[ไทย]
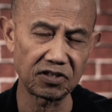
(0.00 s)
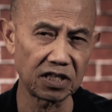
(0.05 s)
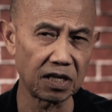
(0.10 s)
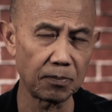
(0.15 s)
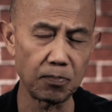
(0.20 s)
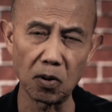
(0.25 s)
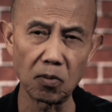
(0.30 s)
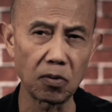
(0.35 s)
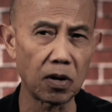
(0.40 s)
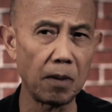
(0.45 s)

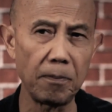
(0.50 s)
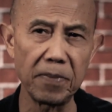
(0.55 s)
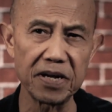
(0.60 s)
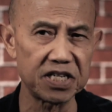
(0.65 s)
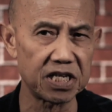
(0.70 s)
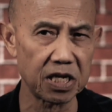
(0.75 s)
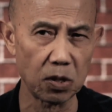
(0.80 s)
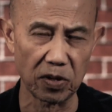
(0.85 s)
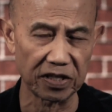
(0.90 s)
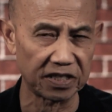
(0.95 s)
ซึ่งผมก็
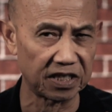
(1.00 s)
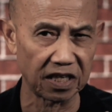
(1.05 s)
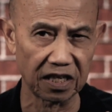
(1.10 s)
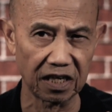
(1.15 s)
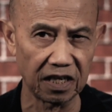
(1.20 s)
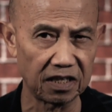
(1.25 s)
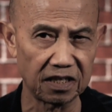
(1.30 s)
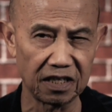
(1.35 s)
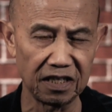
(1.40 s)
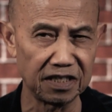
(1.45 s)
ไม่เชื่อว่าจะ
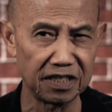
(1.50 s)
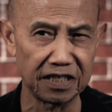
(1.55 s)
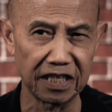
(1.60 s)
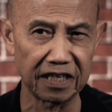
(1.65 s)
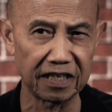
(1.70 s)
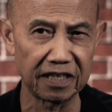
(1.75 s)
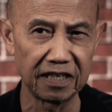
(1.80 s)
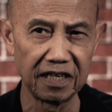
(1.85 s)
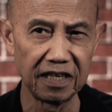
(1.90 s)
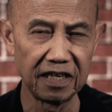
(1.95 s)
เกิดขึ้น
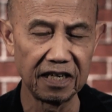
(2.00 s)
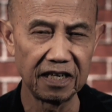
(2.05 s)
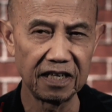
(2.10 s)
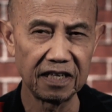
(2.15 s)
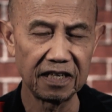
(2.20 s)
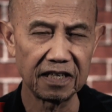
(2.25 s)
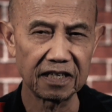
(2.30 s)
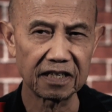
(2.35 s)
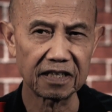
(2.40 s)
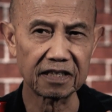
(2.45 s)
จริง
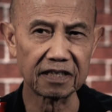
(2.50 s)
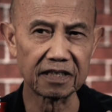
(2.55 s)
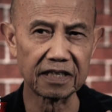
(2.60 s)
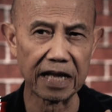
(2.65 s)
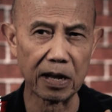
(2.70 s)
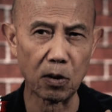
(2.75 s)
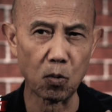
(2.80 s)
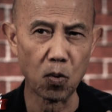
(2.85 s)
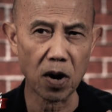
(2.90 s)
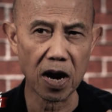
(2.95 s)

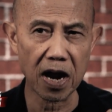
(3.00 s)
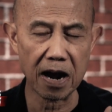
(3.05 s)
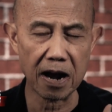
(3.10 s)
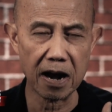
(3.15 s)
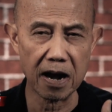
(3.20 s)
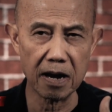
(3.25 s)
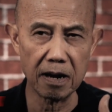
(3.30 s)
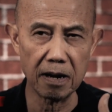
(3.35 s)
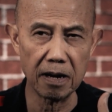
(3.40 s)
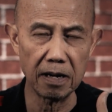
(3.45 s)
แต่ว่า
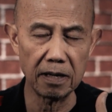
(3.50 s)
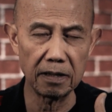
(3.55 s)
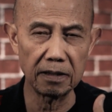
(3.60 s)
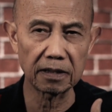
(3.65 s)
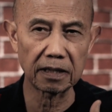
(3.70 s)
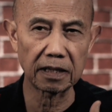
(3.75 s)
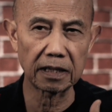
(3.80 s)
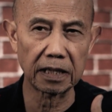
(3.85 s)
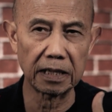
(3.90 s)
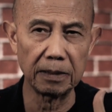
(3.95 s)

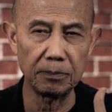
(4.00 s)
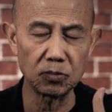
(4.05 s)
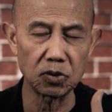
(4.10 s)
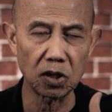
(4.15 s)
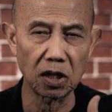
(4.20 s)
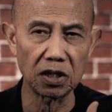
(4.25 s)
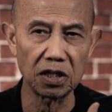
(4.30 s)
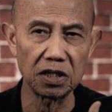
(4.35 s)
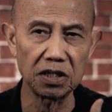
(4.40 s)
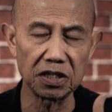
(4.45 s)
คิม
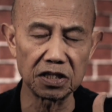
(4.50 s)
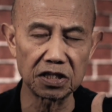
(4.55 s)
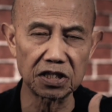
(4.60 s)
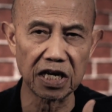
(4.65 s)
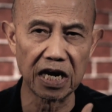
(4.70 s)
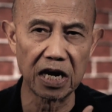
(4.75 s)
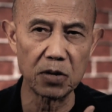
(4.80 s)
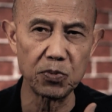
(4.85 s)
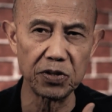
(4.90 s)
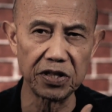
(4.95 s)
จองอึน
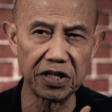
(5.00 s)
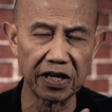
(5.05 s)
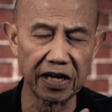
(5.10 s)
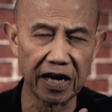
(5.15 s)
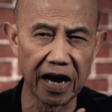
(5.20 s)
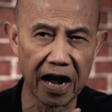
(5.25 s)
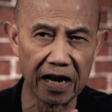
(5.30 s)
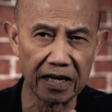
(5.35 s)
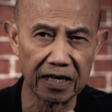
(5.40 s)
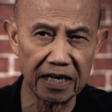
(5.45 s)
ใช้วิธี
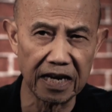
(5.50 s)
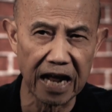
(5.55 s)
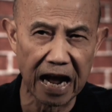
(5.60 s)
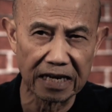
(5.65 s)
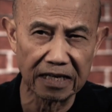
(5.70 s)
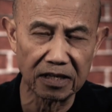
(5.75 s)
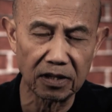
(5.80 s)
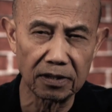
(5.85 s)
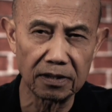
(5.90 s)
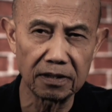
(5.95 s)
การ
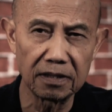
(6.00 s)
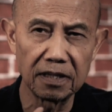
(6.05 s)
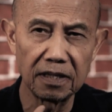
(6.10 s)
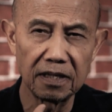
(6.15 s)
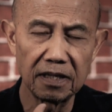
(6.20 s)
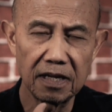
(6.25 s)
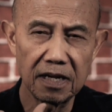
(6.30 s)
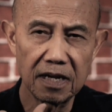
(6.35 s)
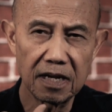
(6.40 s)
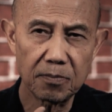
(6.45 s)
ดัน
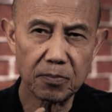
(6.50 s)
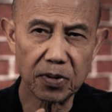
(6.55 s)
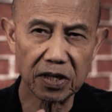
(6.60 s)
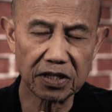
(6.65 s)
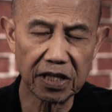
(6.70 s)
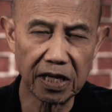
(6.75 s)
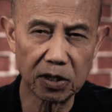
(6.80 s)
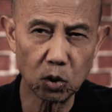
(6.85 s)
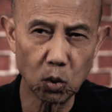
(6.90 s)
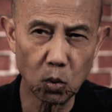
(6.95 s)
ป
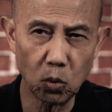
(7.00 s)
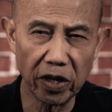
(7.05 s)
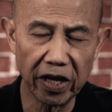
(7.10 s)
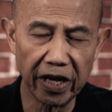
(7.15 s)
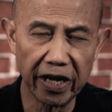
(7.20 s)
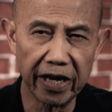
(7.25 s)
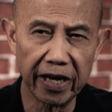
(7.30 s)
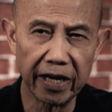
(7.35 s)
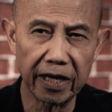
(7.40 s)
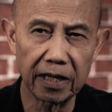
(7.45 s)
ระเทศตัว
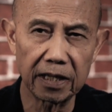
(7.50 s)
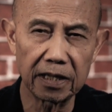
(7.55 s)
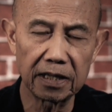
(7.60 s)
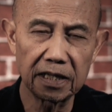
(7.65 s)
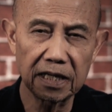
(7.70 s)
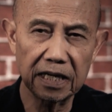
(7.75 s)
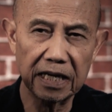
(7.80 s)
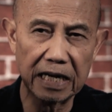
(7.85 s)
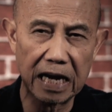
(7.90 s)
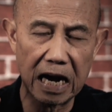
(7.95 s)
เอง
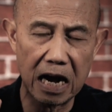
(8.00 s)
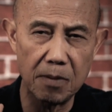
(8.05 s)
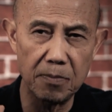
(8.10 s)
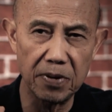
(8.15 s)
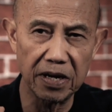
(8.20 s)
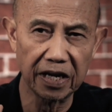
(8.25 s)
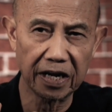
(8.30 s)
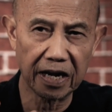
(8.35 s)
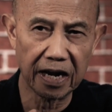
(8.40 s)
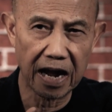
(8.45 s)
กับ
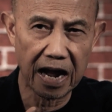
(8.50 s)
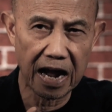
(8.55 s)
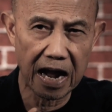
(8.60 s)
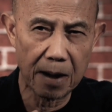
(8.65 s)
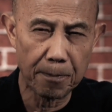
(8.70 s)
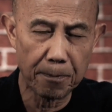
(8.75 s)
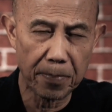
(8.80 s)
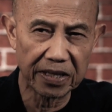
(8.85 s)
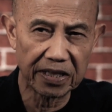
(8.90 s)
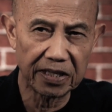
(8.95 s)
อเมริกา
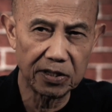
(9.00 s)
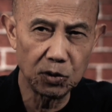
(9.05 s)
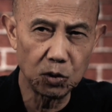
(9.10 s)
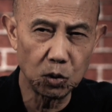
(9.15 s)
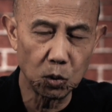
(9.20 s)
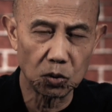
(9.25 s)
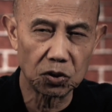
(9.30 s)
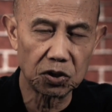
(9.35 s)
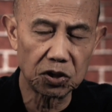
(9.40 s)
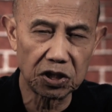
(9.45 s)
ไปถึง
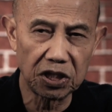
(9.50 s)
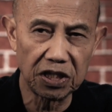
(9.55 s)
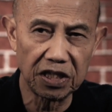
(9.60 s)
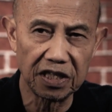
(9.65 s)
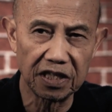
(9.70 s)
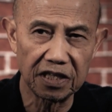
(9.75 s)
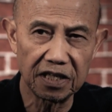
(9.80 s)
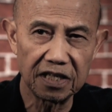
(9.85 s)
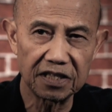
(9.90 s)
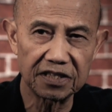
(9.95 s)
จุด
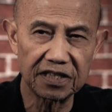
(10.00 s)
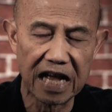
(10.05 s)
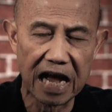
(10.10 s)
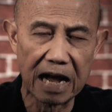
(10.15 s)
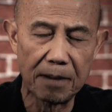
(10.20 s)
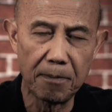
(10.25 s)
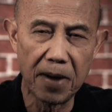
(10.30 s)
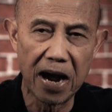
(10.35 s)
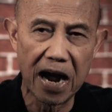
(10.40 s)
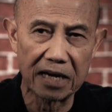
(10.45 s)
ที่
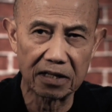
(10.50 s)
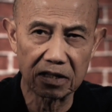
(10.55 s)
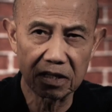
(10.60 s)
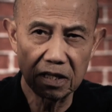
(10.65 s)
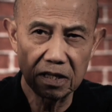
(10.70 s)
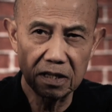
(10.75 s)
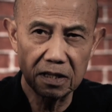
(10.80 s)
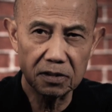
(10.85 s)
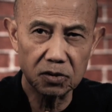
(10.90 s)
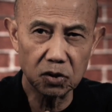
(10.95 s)
สามารถ
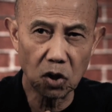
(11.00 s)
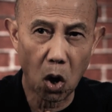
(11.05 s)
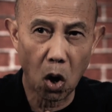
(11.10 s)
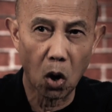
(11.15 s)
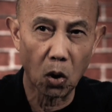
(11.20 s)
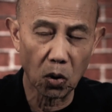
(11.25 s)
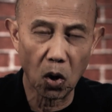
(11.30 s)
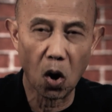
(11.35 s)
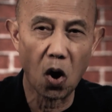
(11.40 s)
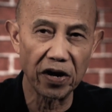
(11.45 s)

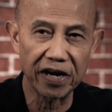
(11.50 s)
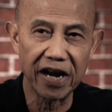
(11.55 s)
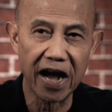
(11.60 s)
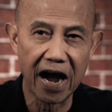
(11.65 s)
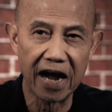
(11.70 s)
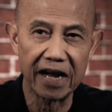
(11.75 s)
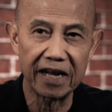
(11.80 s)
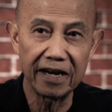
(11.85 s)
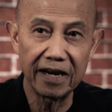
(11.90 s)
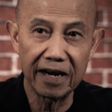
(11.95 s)
ต่อรอง
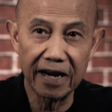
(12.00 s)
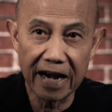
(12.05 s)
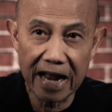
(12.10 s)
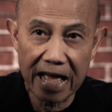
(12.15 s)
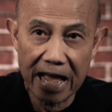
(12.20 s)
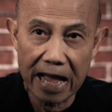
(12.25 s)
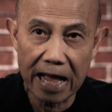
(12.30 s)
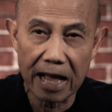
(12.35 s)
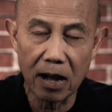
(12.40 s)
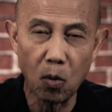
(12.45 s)
ได้
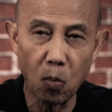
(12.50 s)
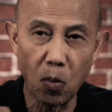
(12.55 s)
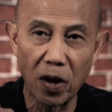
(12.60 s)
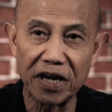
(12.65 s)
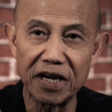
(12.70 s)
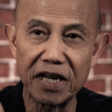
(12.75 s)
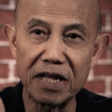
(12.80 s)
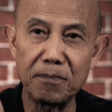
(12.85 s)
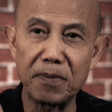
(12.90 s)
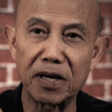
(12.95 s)
และ
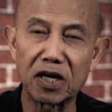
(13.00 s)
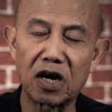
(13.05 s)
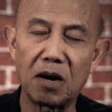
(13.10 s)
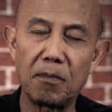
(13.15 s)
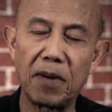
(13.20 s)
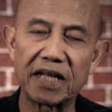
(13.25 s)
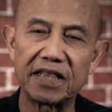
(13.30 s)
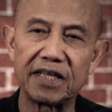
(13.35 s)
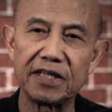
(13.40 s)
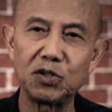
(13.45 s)
วันนี้มัน
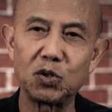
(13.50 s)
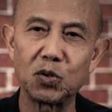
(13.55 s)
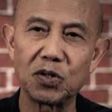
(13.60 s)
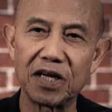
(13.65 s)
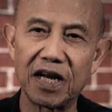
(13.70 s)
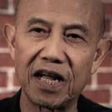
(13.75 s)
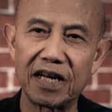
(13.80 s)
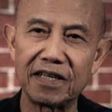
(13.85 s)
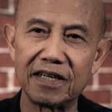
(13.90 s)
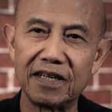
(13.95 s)
ก็มาถึงจุ
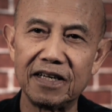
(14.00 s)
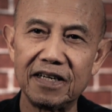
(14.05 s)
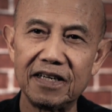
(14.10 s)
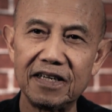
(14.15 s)
ดนั้น